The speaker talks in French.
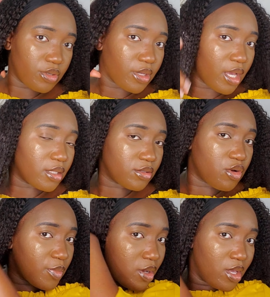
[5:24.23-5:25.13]
Regardez
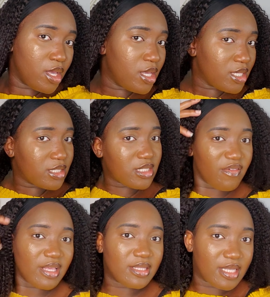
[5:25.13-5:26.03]
comment ça
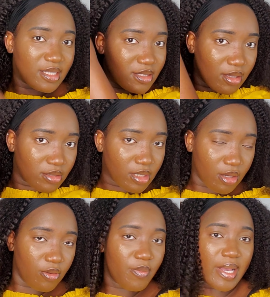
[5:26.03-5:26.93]
va détendre.
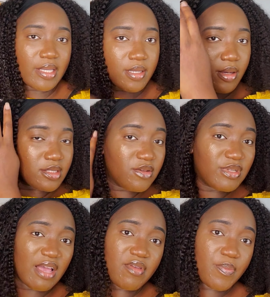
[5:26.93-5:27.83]
Oh my God. Si vous
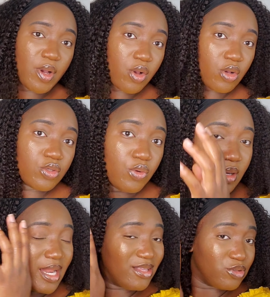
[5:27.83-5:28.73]
n'avez pas encore le
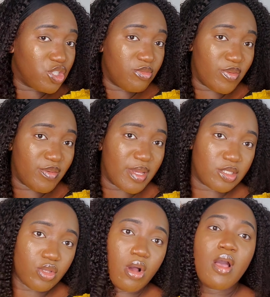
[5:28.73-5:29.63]
lait de chez Mimi
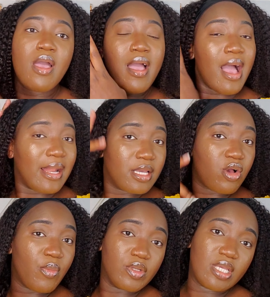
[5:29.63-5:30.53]
Bestor, allez
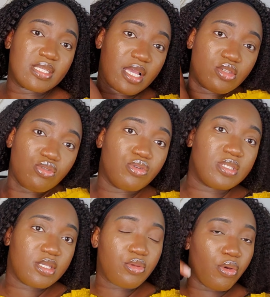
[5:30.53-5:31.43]
commander. Ça est sur le
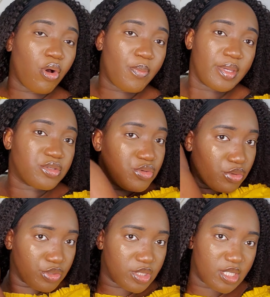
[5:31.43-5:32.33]
site Europe et sur
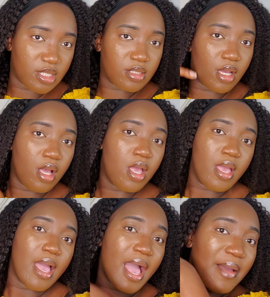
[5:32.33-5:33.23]
le site
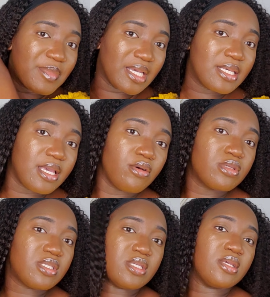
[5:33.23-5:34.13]
américain
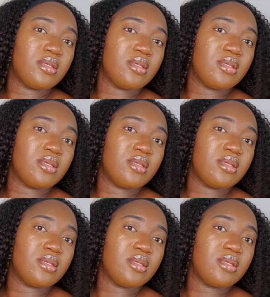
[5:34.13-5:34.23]
aussi.